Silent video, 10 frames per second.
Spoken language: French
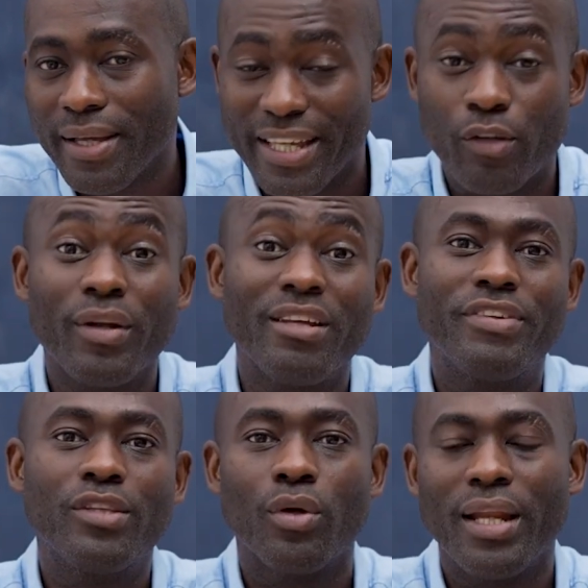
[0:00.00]
et qu'on
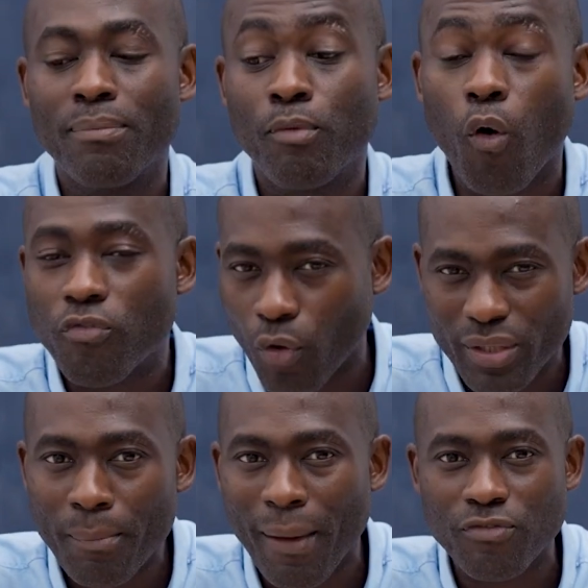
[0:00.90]
évite de les
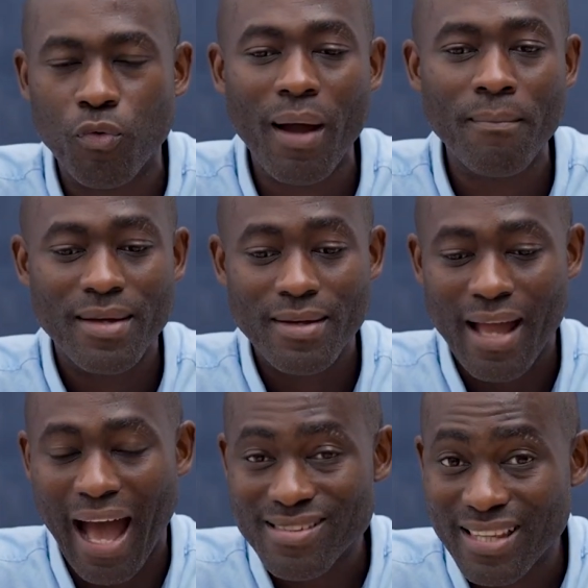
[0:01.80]
confronter parfois
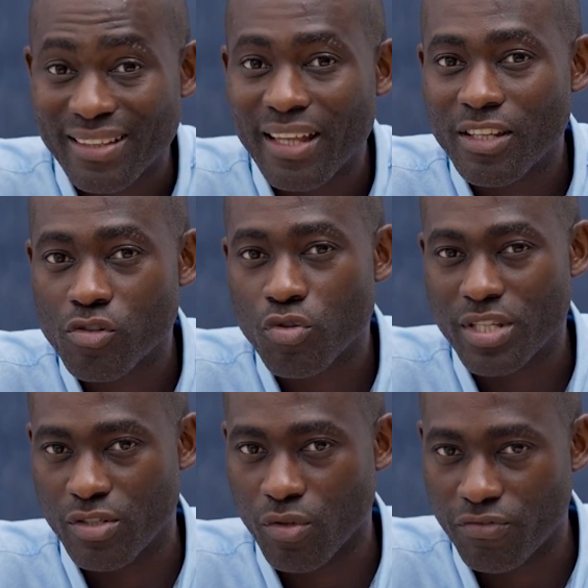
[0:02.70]
à certaines des choses
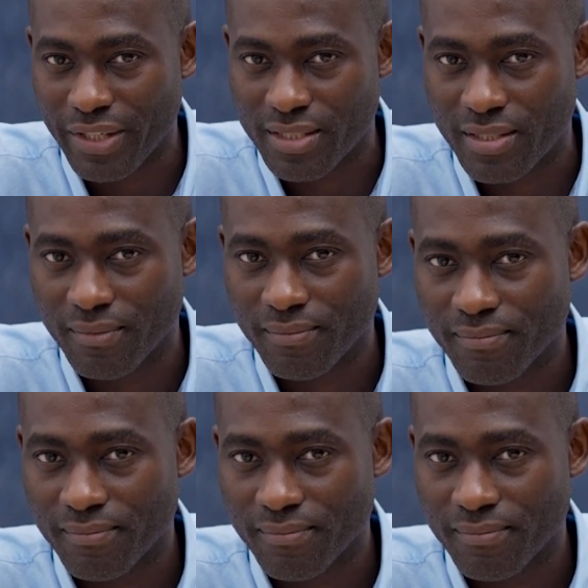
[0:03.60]
qu'ils ont faites.